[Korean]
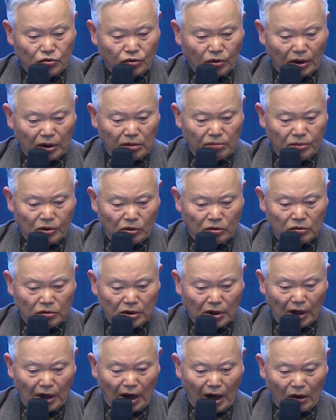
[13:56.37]
주한
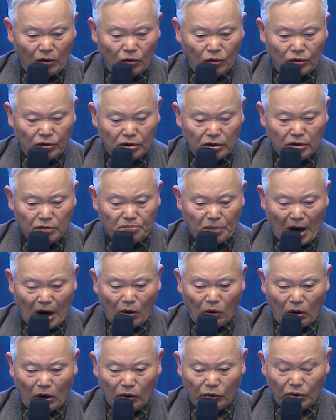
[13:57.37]
미군과 한국인들을
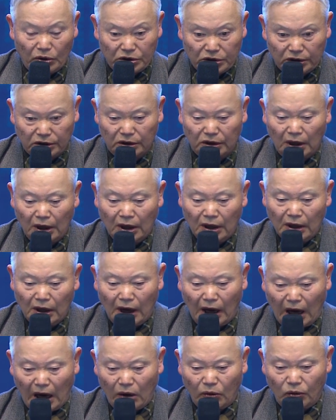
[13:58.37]
방어하기 위해서
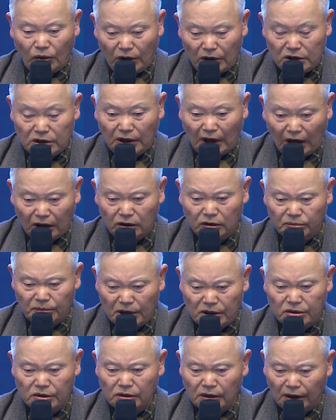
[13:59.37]
한국의 사드
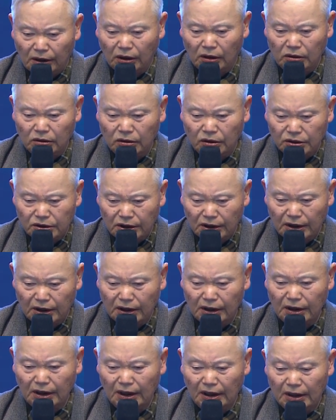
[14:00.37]
배치를 하려는
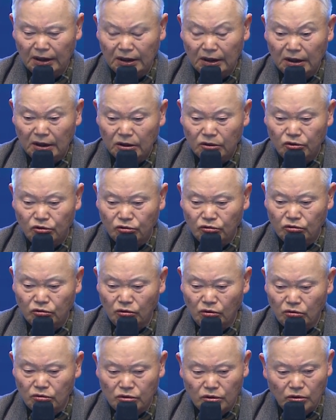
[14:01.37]
것에 중국
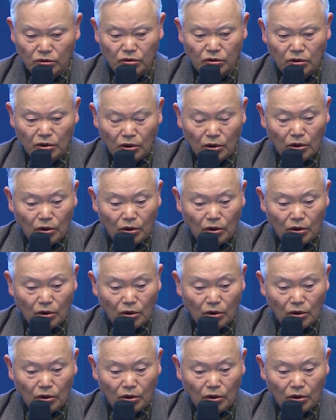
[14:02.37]
눈치를